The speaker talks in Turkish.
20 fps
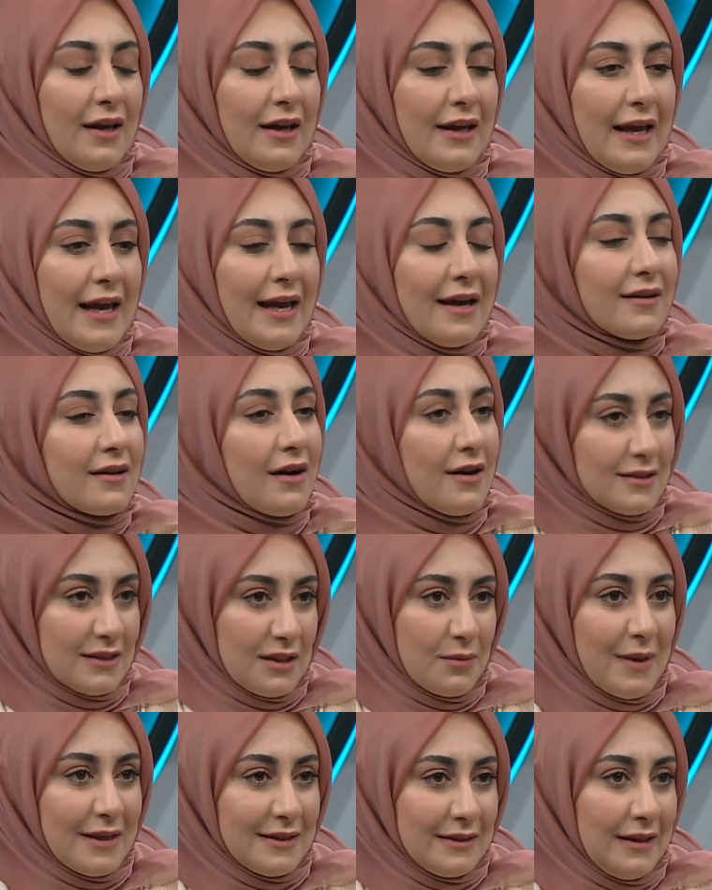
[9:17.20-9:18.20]
e, e,
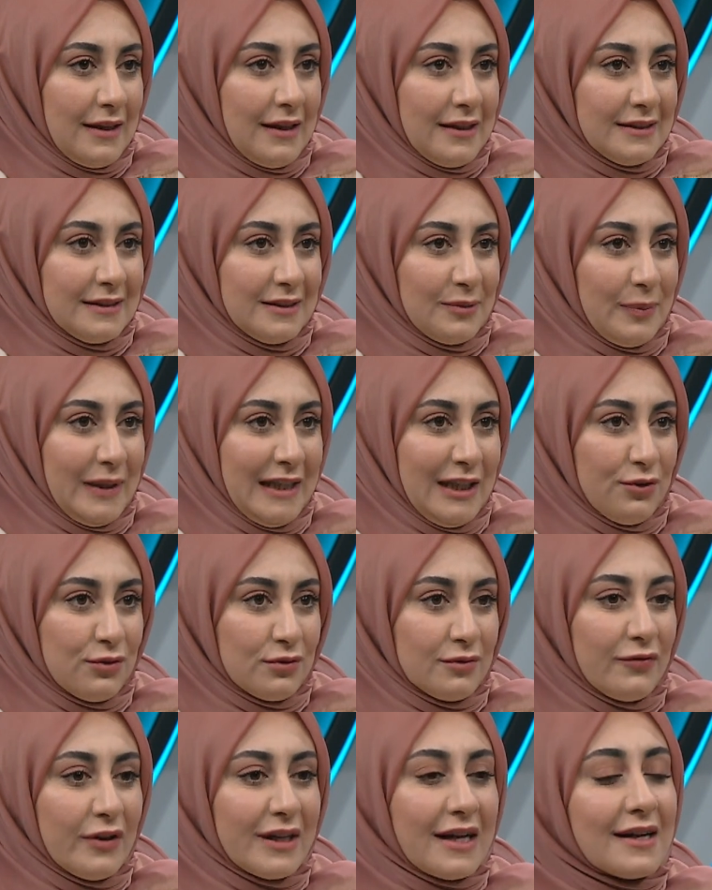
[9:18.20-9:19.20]
katkı maddelerini
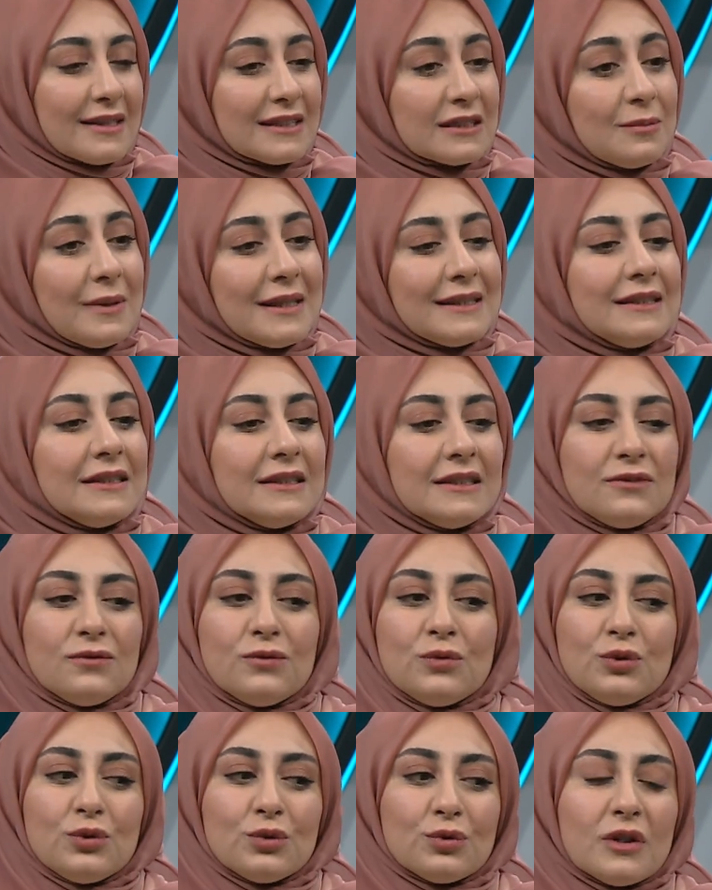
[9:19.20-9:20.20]
biliyorum ve katkı evet.
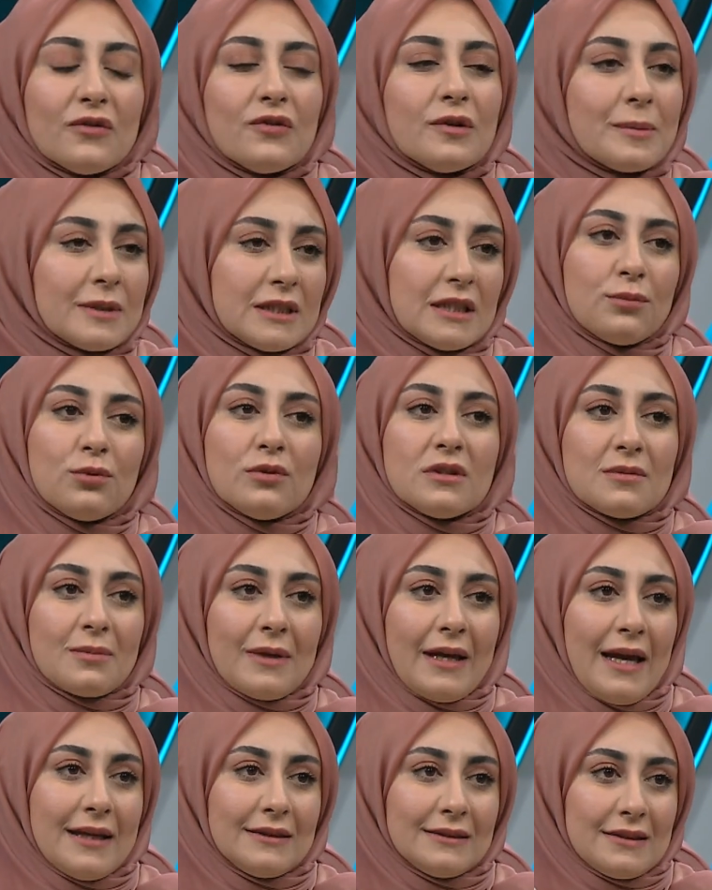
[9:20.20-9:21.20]
maddelerinin vücuda ve
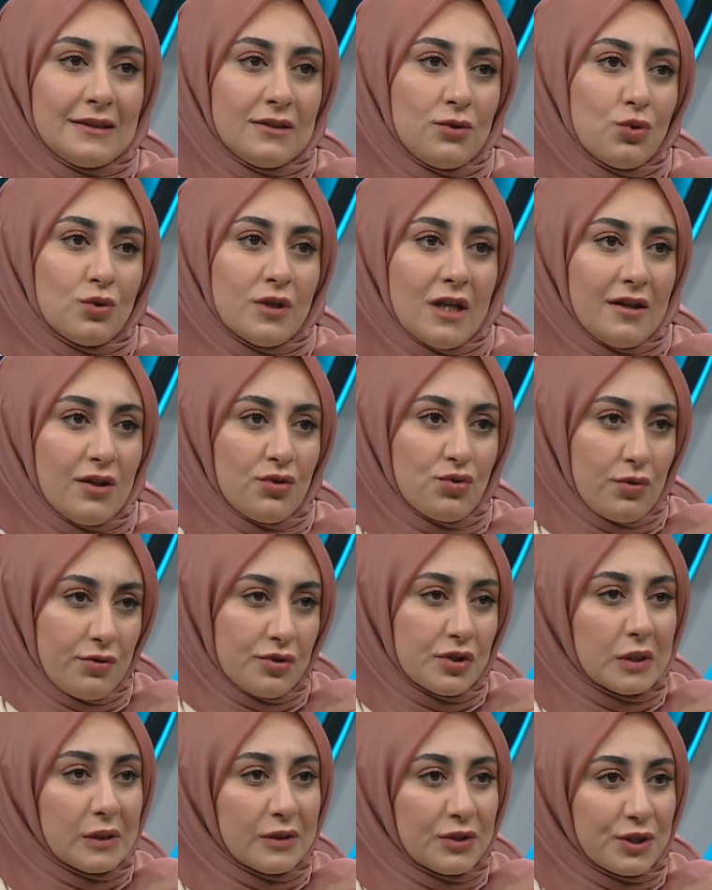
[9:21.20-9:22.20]
metabolizmaya etkisi üzerine
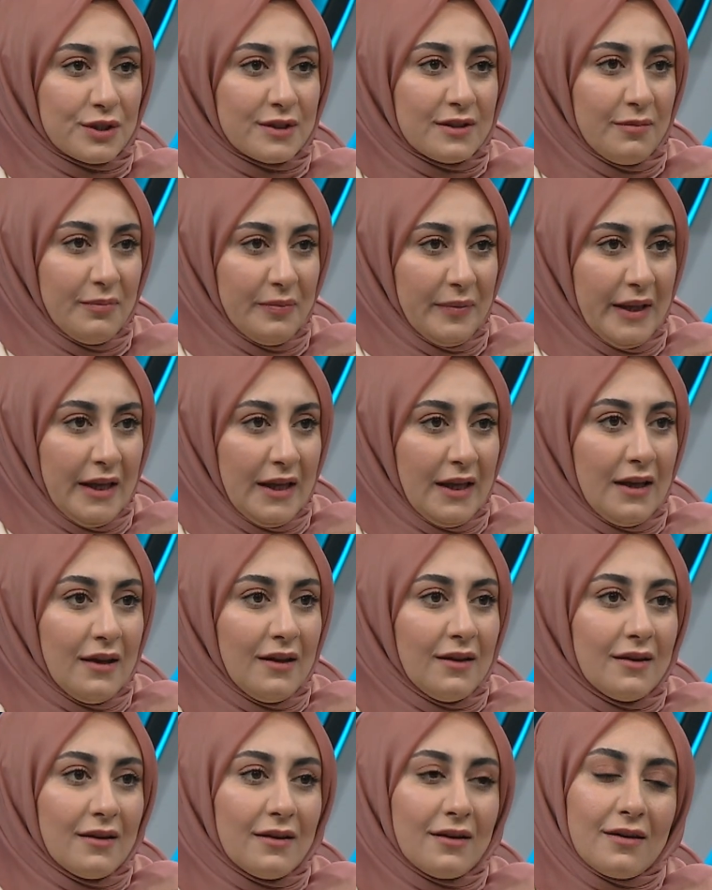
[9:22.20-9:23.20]
çok çalıştım. Ha,
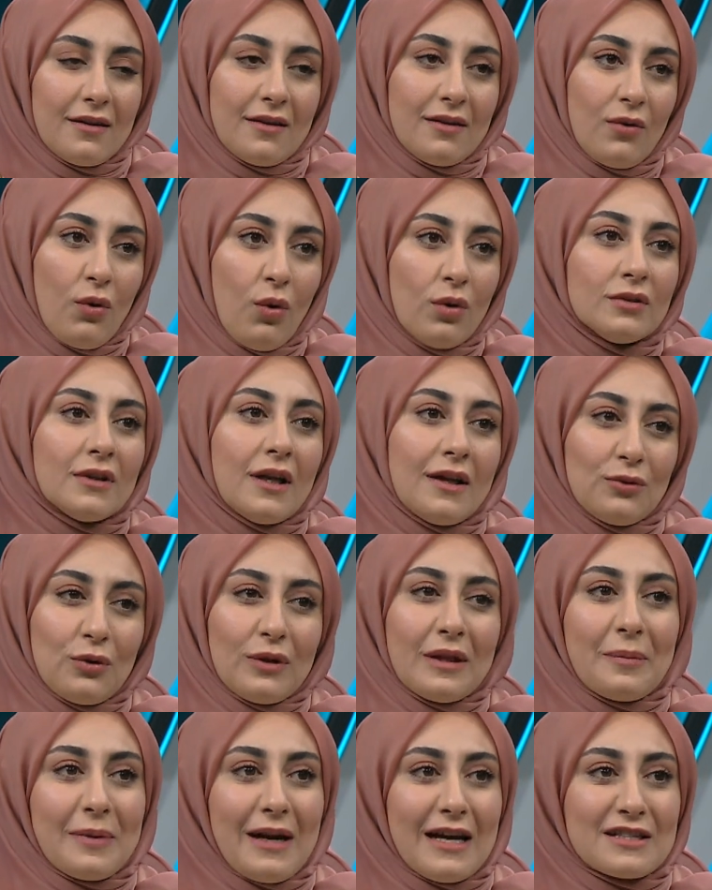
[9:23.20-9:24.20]
çok ee, güzel. Ee, ondan çok
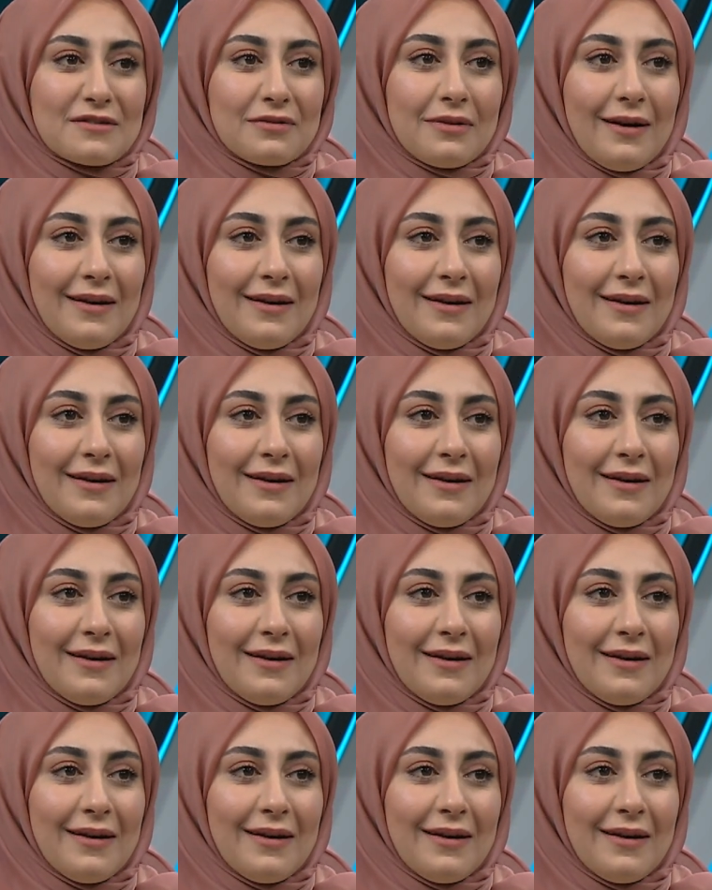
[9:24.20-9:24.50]
dolayı biraz